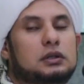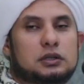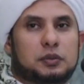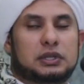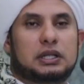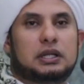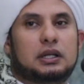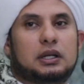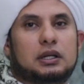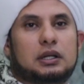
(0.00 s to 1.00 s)

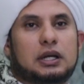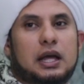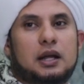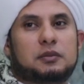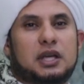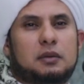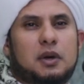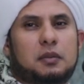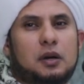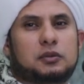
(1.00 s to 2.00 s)
Seperti kalamnya
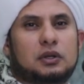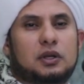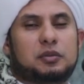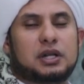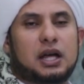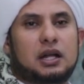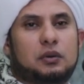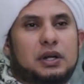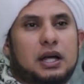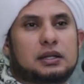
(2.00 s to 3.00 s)
Imam Abdullah bin
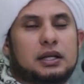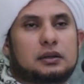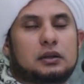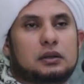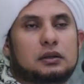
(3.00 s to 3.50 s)
Alawil al-Haddad,